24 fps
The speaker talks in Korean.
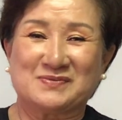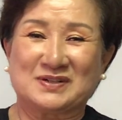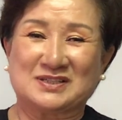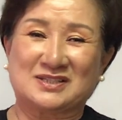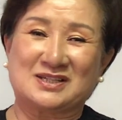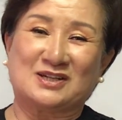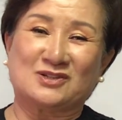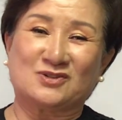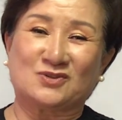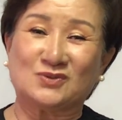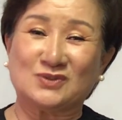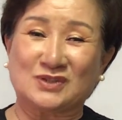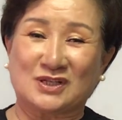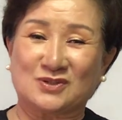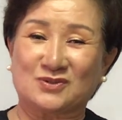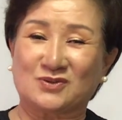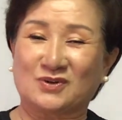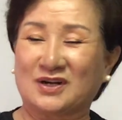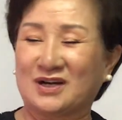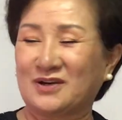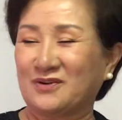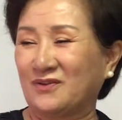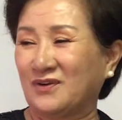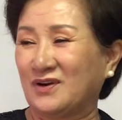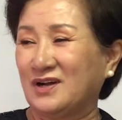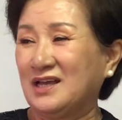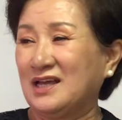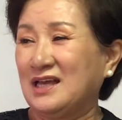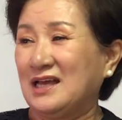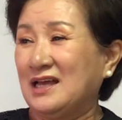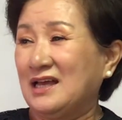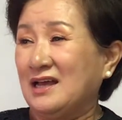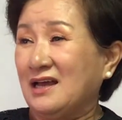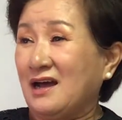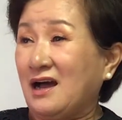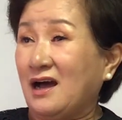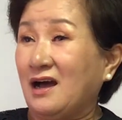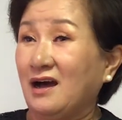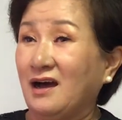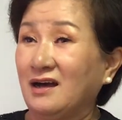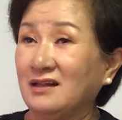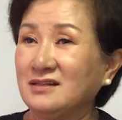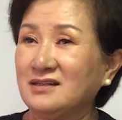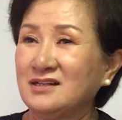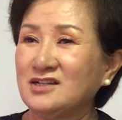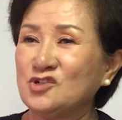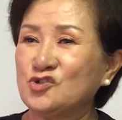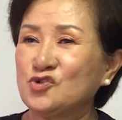막 찬송 계속하고
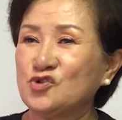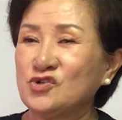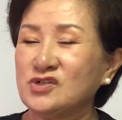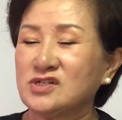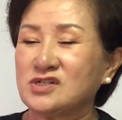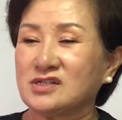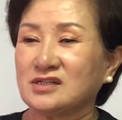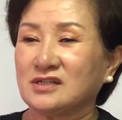한 일주일